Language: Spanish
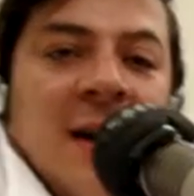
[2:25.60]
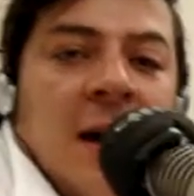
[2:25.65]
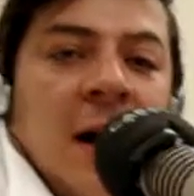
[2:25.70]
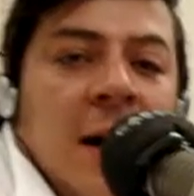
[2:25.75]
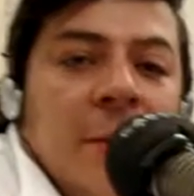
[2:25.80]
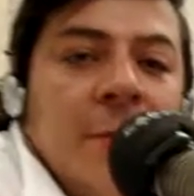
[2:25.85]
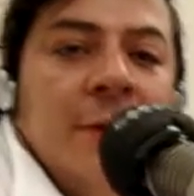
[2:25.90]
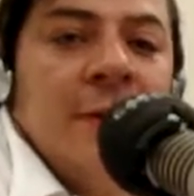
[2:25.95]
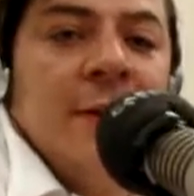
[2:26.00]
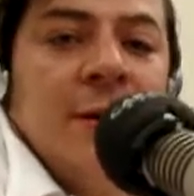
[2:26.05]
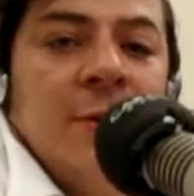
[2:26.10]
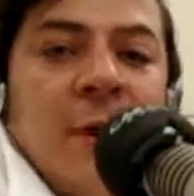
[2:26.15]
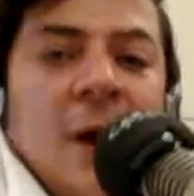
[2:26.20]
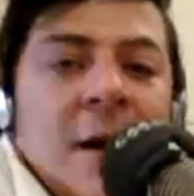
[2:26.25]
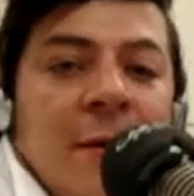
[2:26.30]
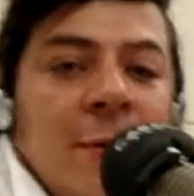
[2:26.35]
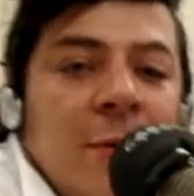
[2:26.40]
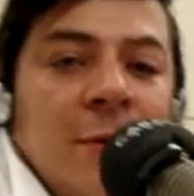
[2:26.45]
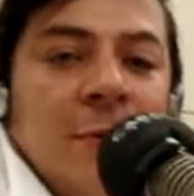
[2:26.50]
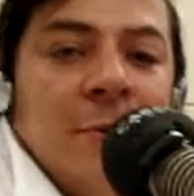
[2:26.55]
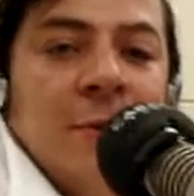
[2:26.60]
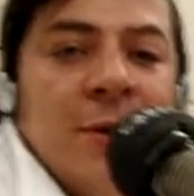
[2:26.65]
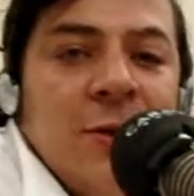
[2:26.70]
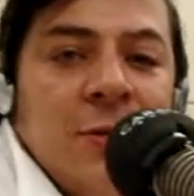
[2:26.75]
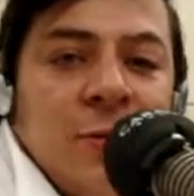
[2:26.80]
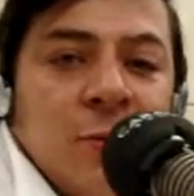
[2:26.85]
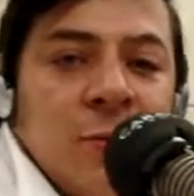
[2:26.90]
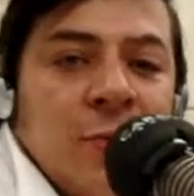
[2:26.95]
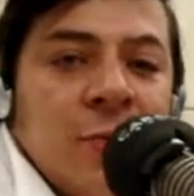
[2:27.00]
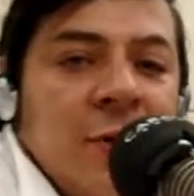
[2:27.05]
al ver de nuevo mi
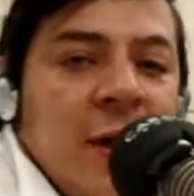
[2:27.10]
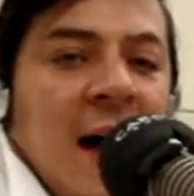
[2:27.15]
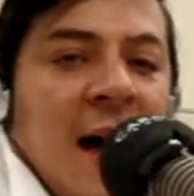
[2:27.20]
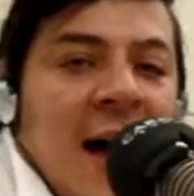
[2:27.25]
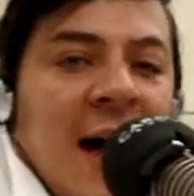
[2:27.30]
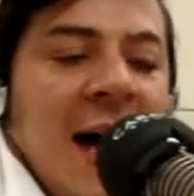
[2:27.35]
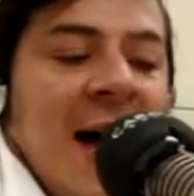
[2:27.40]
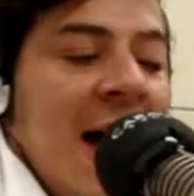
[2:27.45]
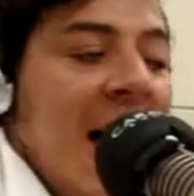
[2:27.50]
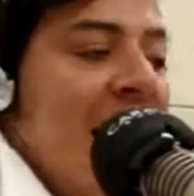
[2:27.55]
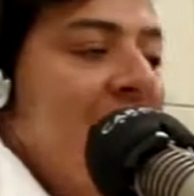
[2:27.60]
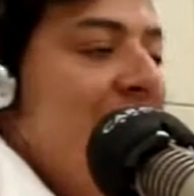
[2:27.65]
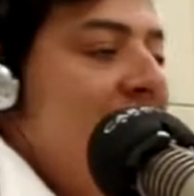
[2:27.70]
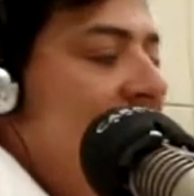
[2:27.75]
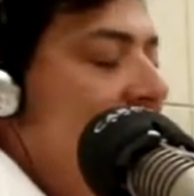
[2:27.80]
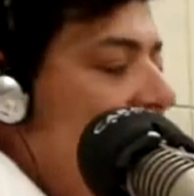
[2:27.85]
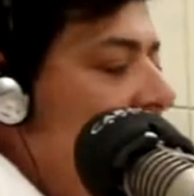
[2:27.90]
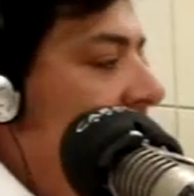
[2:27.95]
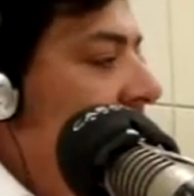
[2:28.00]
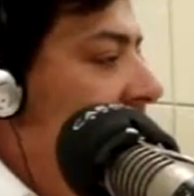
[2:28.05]
ciudad.